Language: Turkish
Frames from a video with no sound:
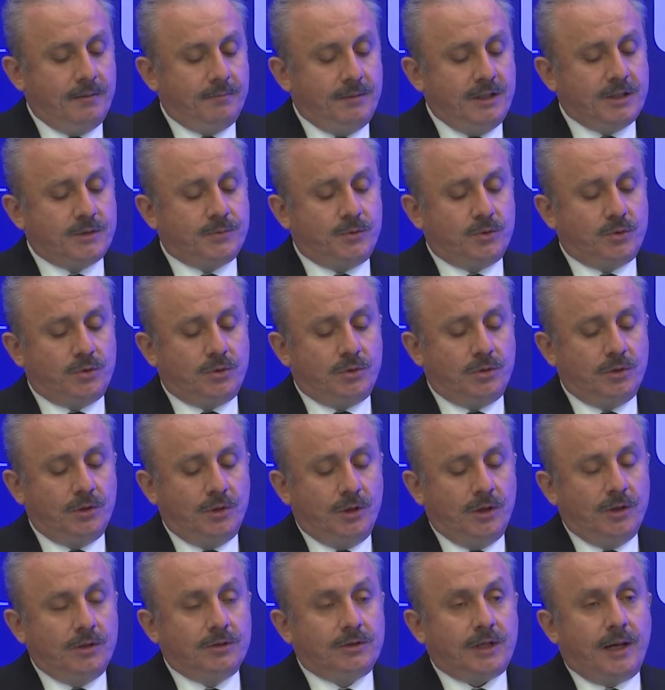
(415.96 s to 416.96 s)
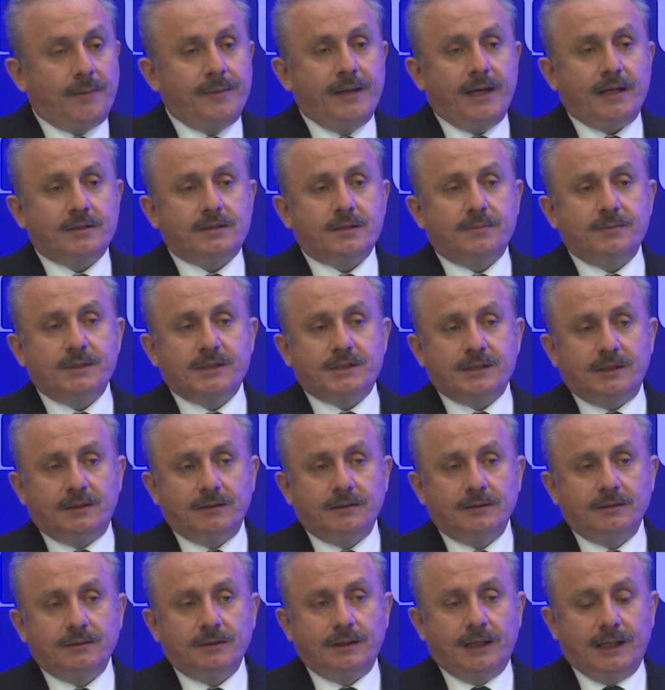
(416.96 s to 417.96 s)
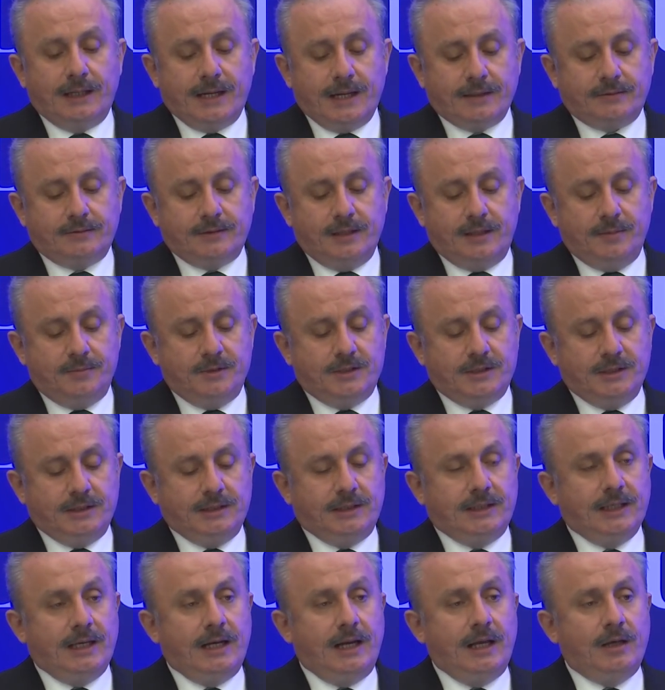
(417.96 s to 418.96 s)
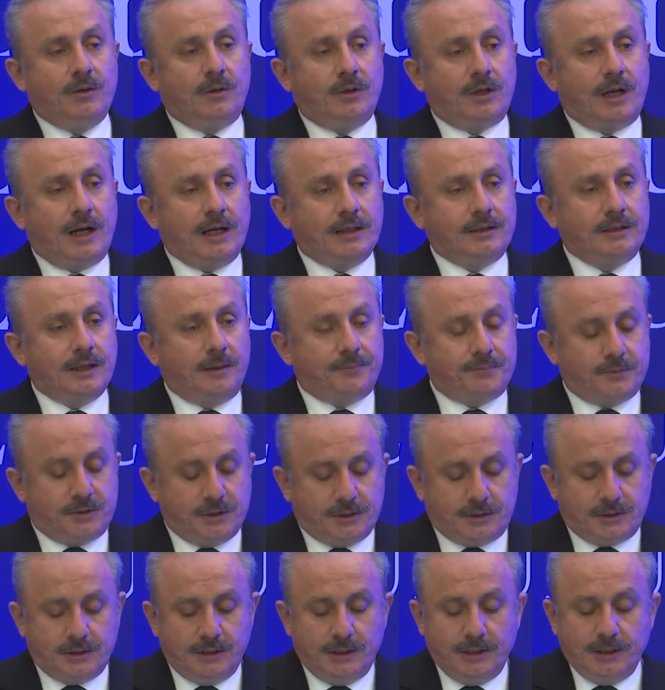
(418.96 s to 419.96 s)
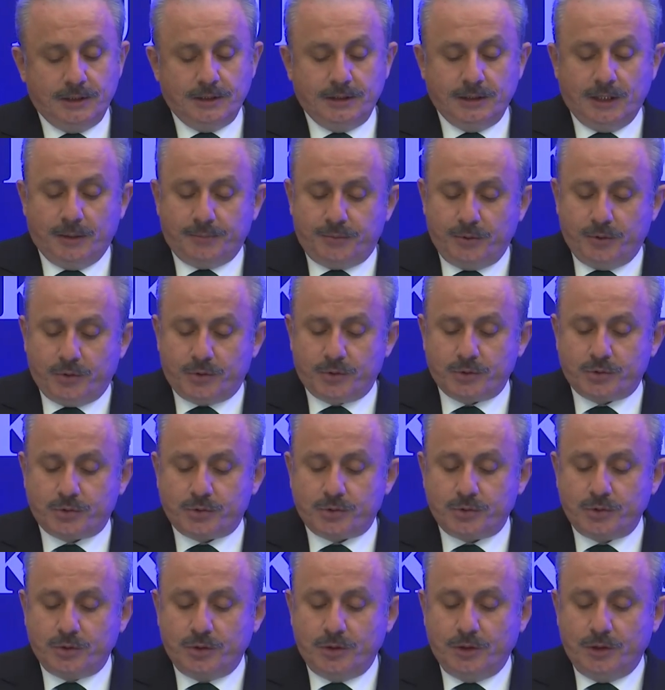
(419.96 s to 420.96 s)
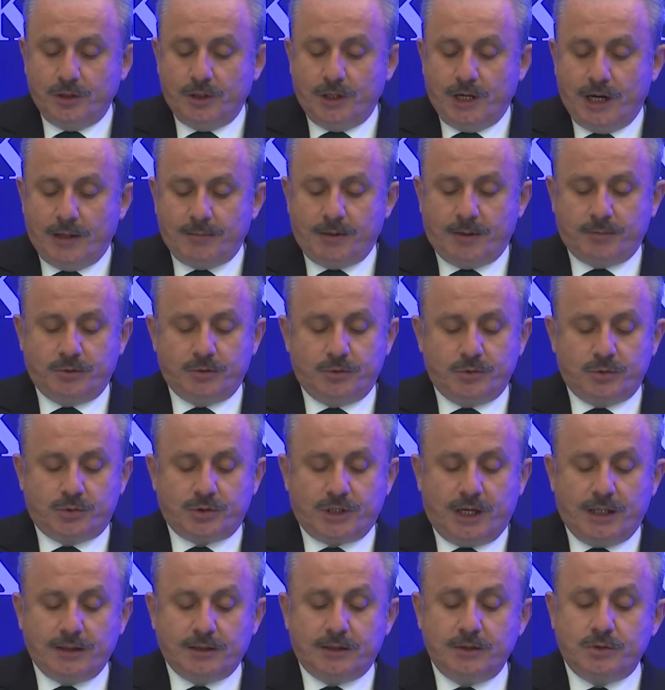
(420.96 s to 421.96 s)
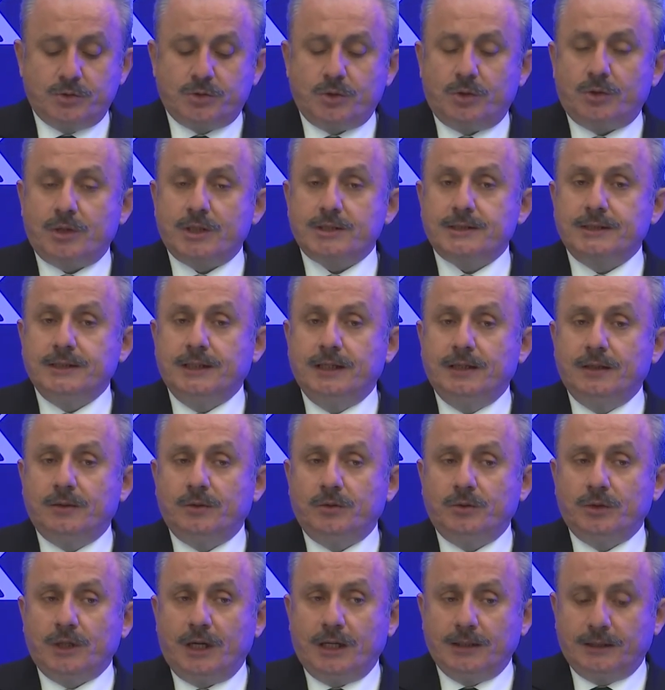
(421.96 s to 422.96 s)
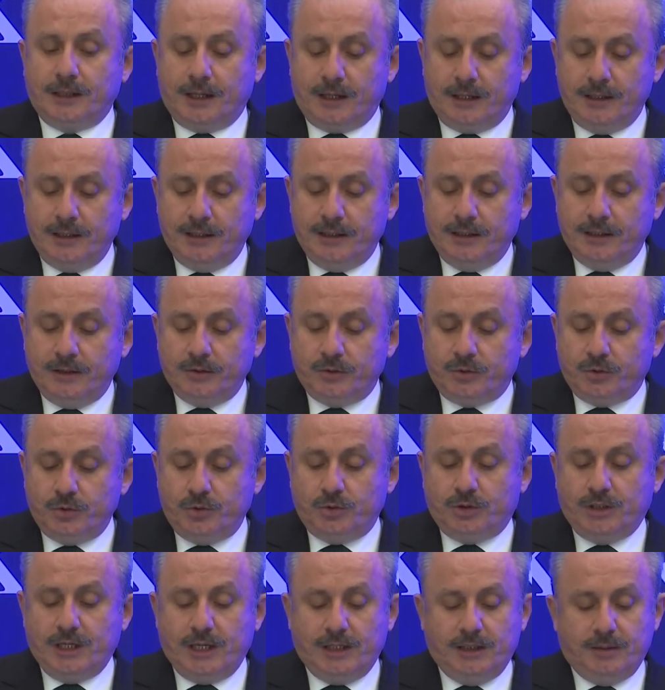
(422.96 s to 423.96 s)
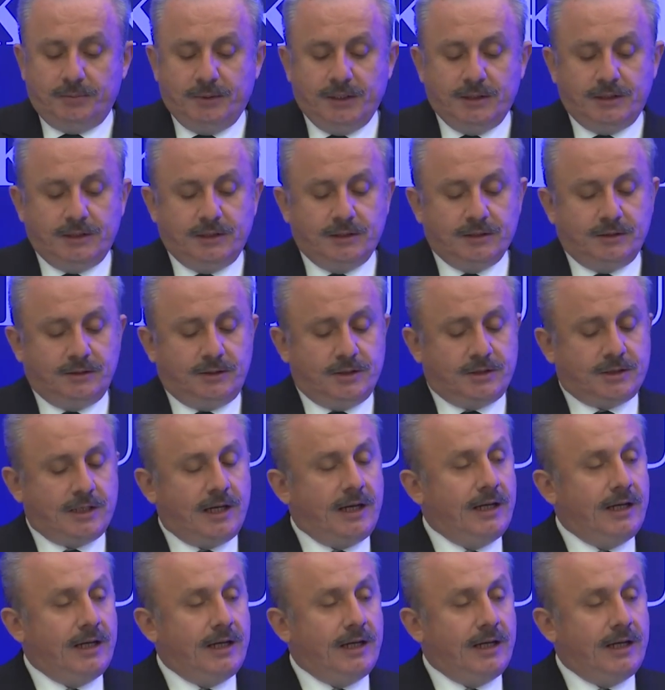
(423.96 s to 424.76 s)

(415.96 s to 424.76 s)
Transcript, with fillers: Biz bunu tabiatımızın, karakterimizin gereği olarak yaptık, yapıyoruz. Ama bunun salgın sonrası yeni dünyada Türkiye'yi bir yıldız